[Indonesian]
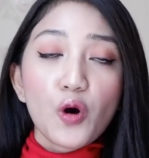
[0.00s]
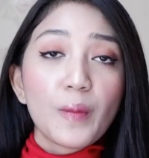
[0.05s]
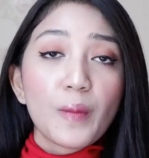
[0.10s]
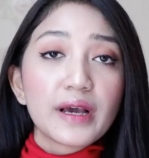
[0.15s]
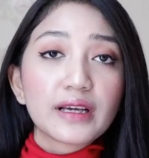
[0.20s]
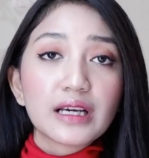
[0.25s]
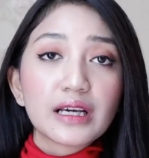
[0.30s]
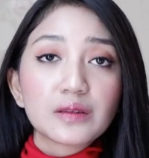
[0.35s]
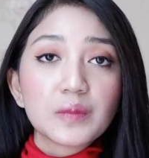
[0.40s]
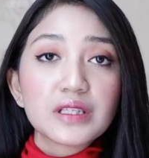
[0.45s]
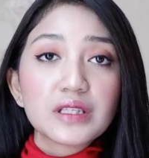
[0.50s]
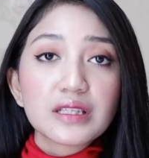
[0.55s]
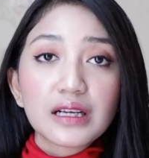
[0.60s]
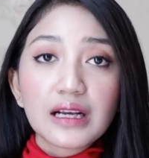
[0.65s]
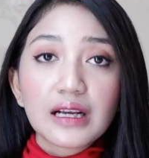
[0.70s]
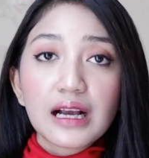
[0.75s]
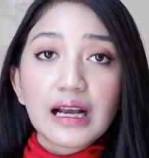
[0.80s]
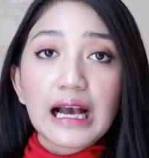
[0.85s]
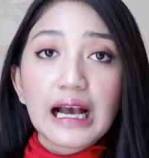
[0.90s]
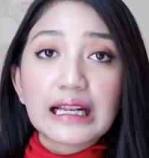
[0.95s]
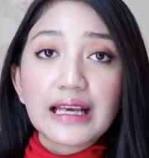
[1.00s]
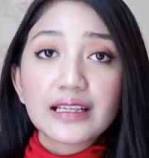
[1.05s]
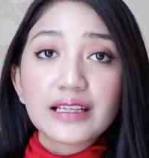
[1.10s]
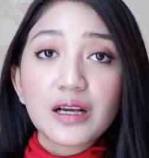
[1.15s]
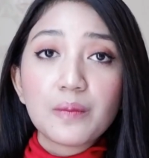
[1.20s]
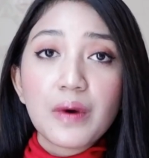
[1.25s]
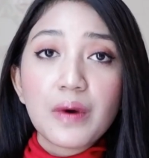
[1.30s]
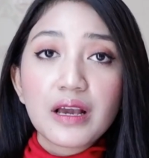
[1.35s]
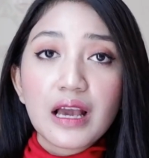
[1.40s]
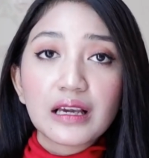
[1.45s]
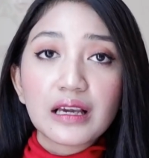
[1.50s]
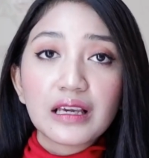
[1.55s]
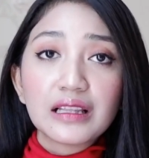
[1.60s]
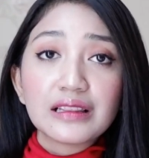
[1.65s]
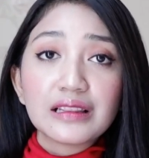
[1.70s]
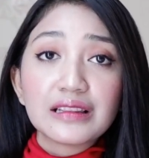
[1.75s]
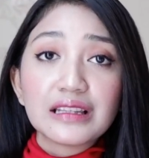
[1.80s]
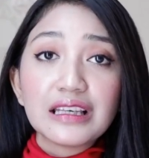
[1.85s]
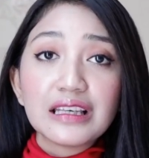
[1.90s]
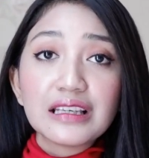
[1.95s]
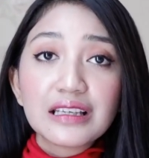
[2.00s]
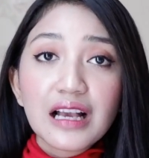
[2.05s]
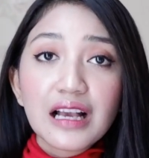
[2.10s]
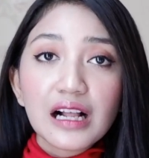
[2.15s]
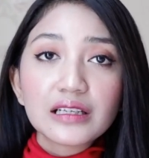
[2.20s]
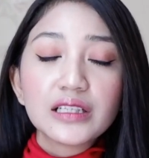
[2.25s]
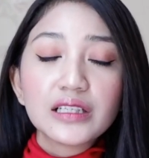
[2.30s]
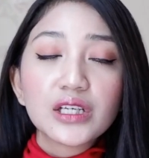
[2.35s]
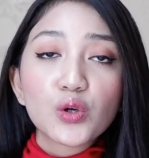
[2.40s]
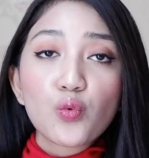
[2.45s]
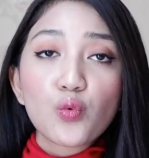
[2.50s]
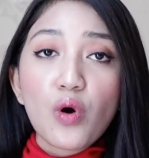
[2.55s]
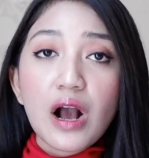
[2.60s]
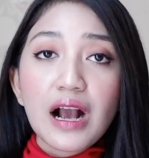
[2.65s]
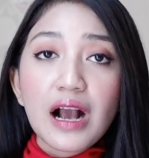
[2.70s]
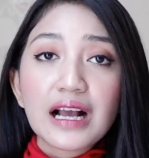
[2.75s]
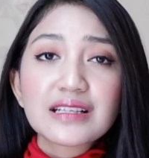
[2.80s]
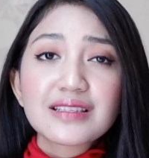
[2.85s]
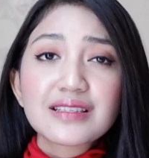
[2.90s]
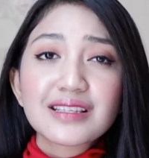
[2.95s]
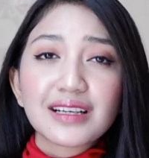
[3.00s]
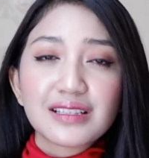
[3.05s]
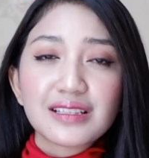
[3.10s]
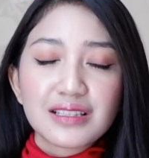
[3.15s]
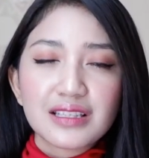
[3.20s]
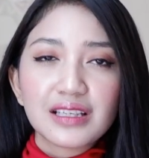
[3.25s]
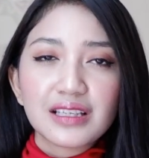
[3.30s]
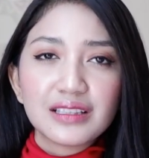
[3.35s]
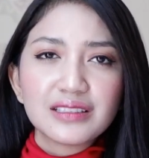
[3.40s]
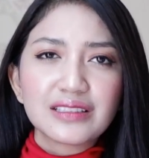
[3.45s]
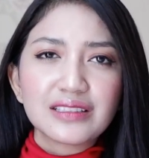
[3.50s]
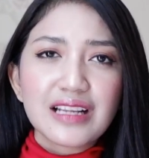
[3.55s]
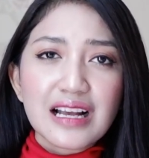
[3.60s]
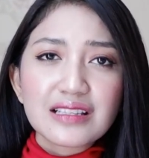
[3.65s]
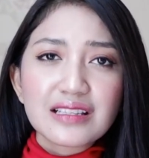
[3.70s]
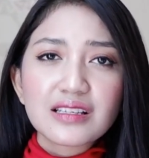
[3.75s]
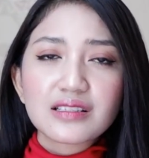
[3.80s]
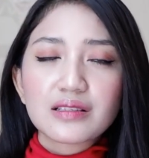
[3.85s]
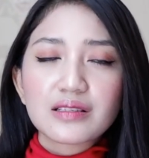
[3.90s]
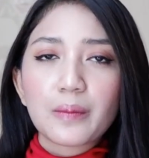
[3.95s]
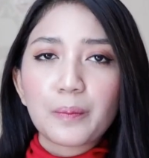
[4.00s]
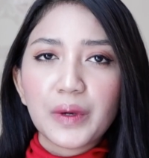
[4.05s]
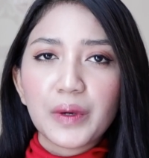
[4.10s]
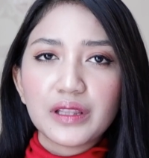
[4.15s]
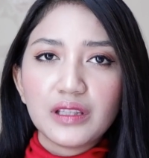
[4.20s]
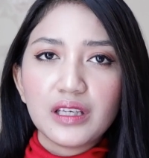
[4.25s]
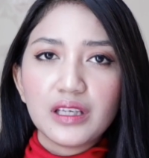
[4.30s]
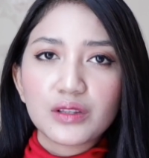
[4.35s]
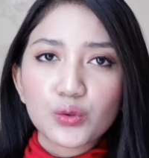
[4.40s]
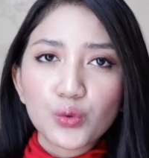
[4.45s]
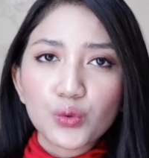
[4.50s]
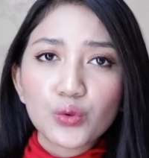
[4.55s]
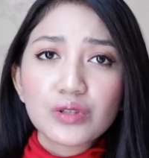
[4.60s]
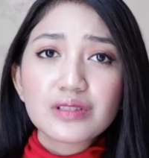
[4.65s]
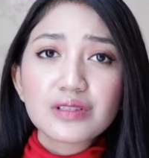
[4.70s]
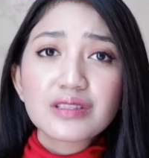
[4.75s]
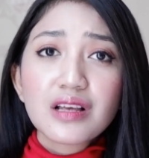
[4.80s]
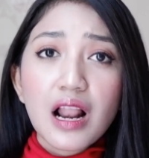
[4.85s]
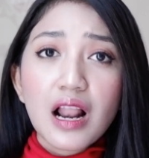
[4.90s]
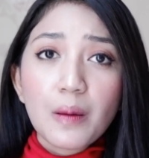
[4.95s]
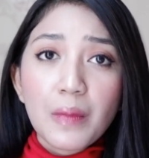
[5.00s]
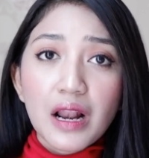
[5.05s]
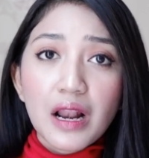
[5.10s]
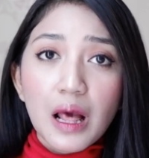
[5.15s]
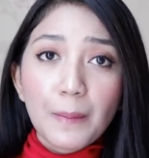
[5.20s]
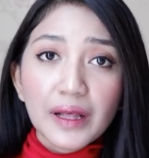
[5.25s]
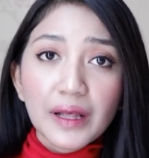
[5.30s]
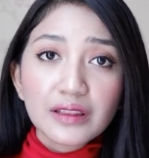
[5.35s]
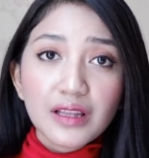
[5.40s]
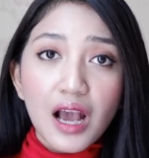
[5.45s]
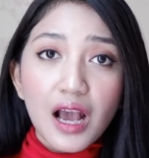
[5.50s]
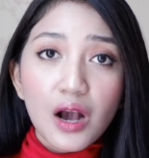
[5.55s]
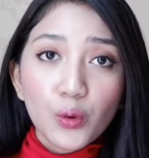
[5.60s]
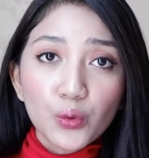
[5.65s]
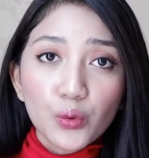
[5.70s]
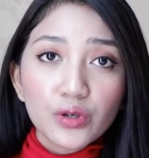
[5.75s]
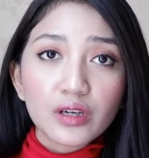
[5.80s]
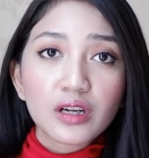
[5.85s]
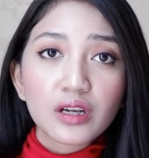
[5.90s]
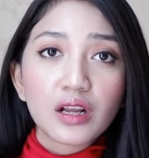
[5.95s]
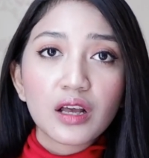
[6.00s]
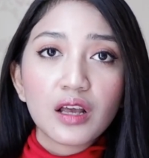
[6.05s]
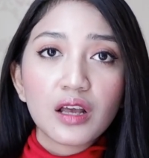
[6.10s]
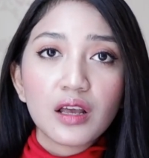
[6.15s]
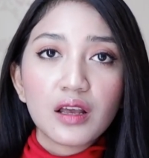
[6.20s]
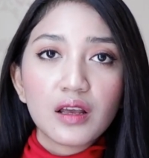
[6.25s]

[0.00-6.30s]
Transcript: Oh my god, bisa nggak kalian ngebayangin tinggal di ruangan sekecil dan sesempit itu selama 8 tahun?